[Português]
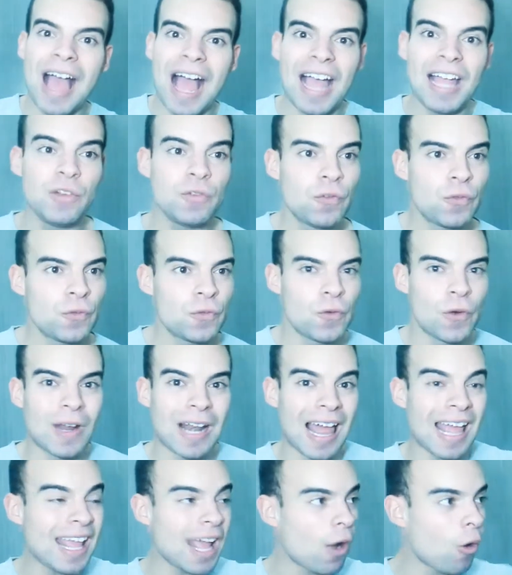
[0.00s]
Aí ele
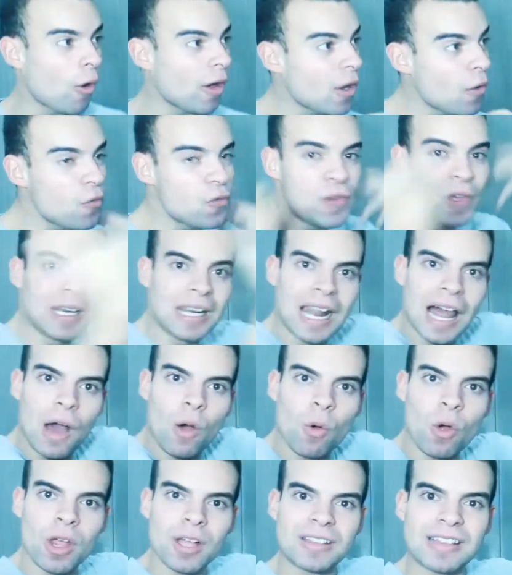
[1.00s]
foi lá e agora é o
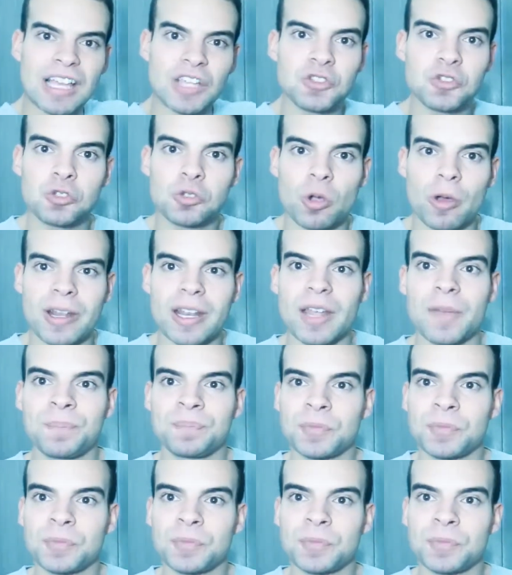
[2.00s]
vilão da história.